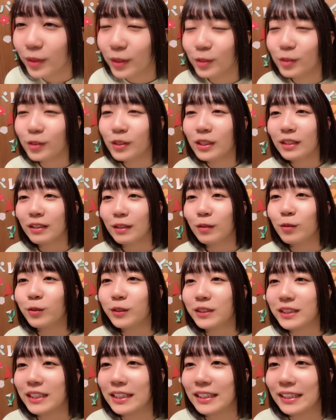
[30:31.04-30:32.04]
12期は
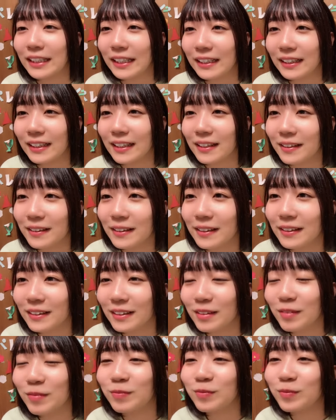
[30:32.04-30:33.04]
ココちゃんに決定だっ
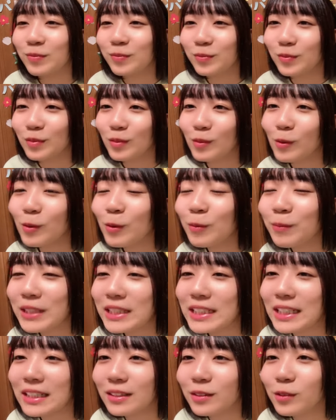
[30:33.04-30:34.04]
て
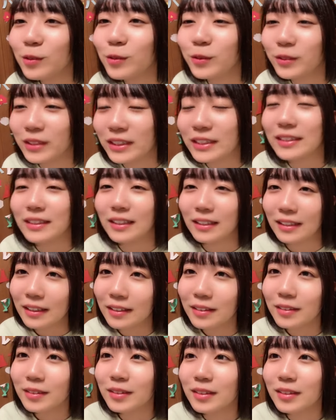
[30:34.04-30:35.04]
ココミちゃんの方ですかね